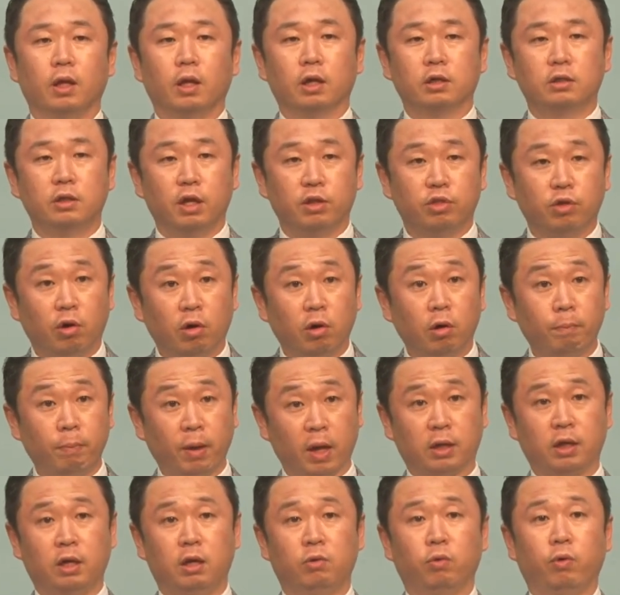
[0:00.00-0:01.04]
그래서
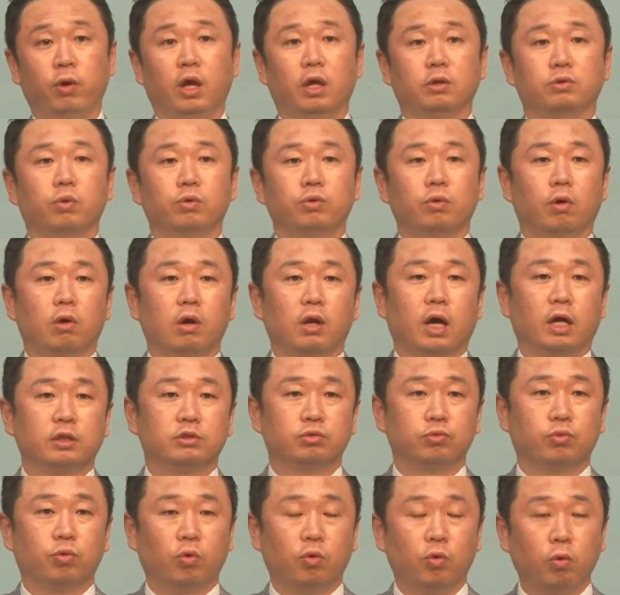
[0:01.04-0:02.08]
100km의 속력을
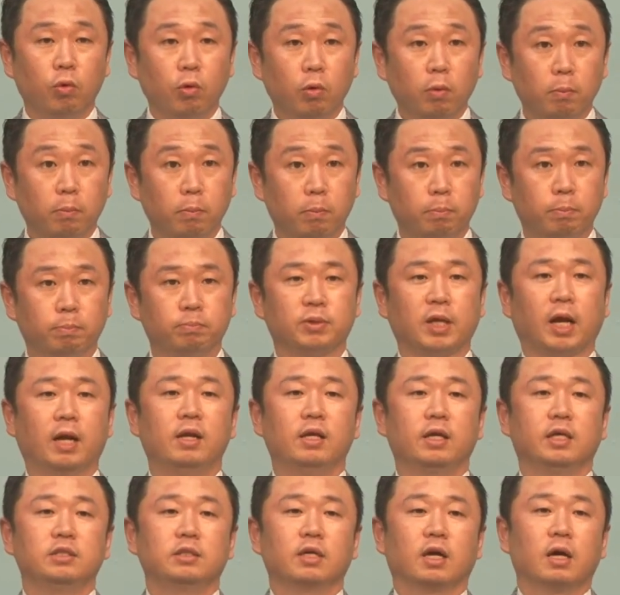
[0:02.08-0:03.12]
가지고
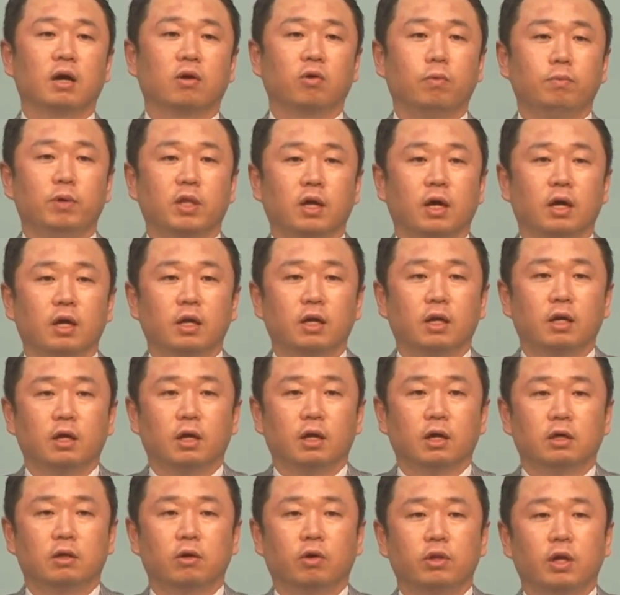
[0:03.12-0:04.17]
달리기 시작한 겁니다.
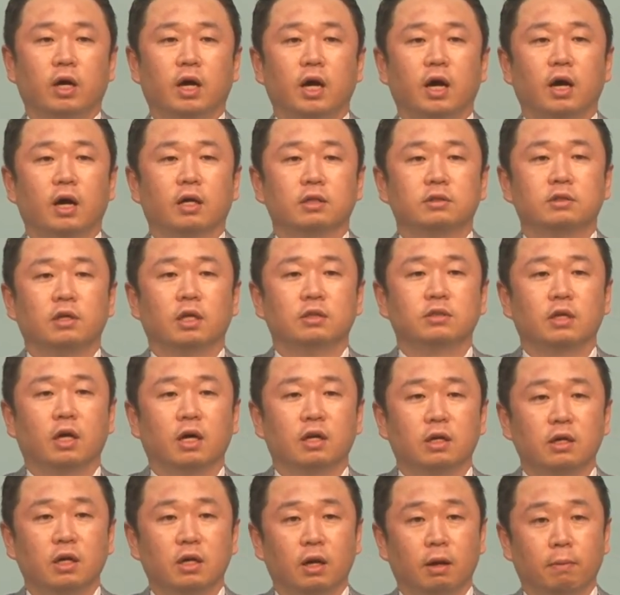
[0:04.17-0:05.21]
그러다가 제
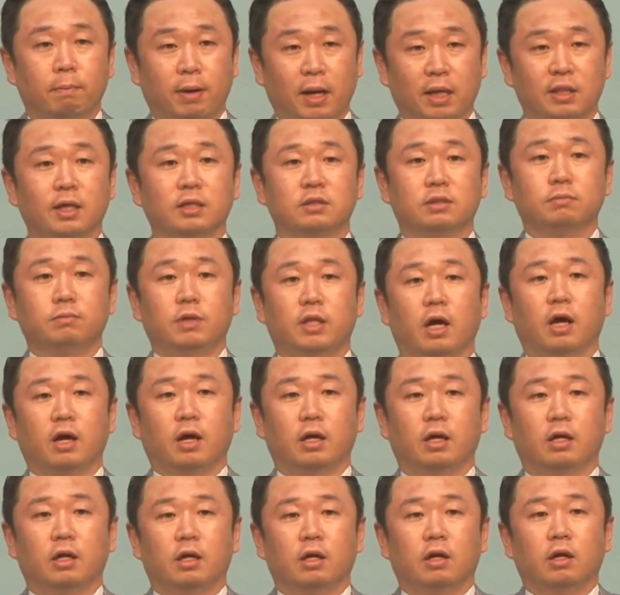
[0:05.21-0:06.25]
차를 받았습니다.
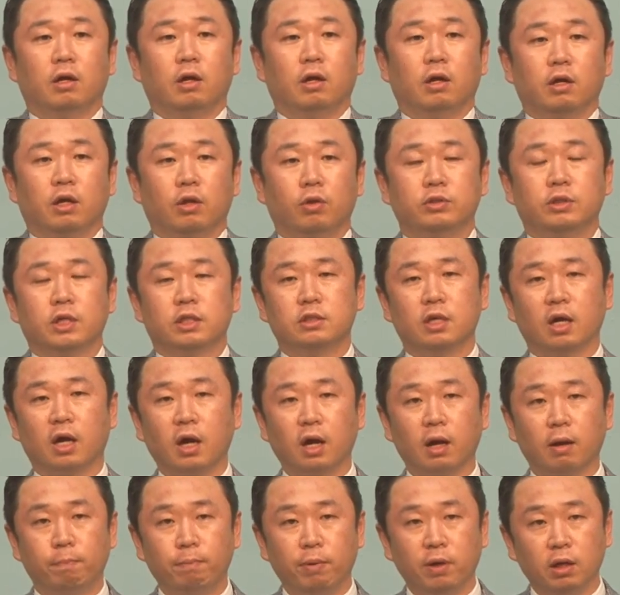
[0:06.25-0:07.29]
그래서 제
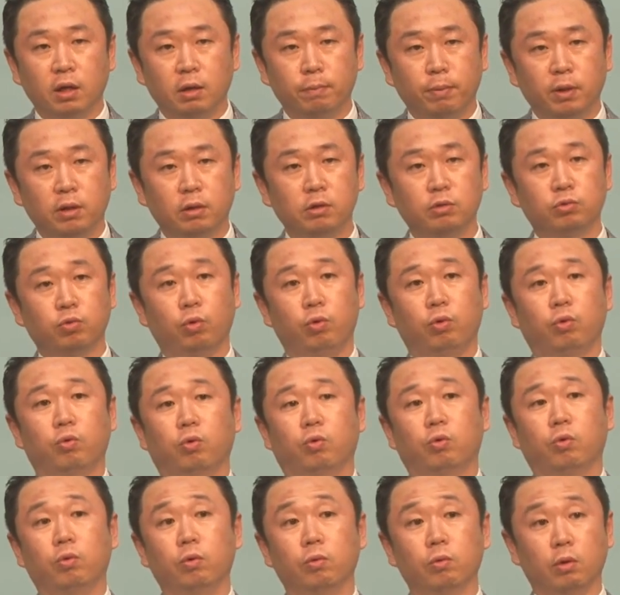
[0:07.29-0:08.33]
차가 빙글빙글
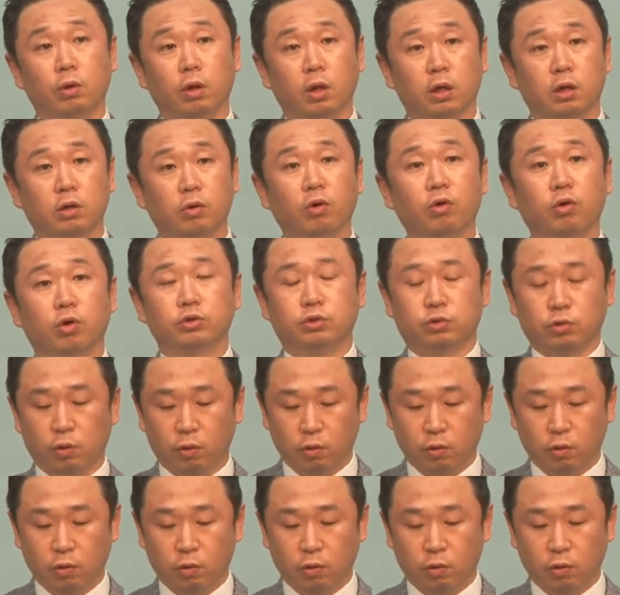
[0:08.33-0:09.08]
돌고 네, 그런 거죠.